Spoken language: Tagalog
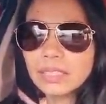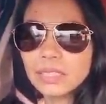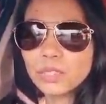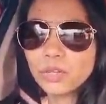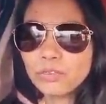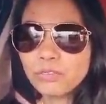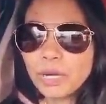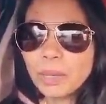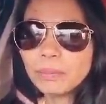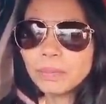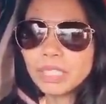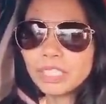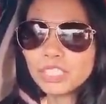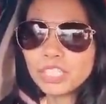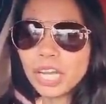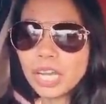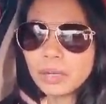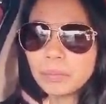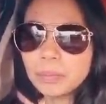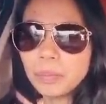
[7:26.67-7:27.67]
So from the
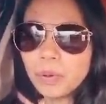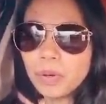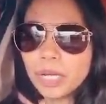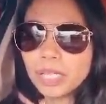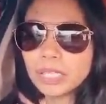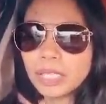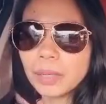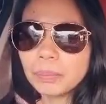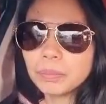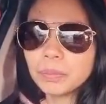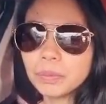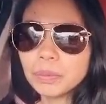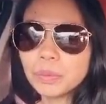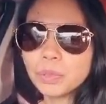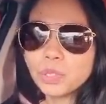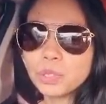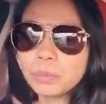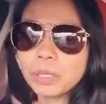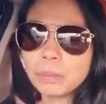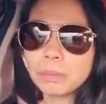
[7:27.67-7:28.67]
checkpoint up
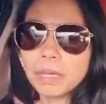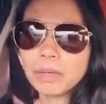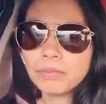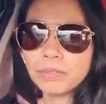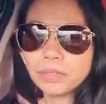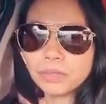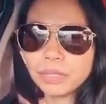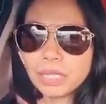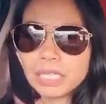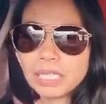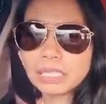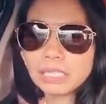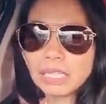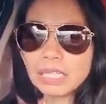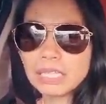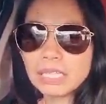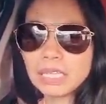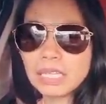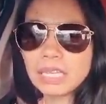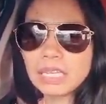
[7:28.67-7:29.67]
to Subic Bayview
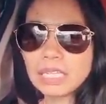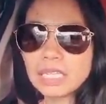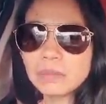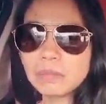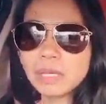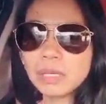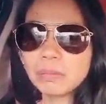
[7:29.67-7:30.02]
Residences,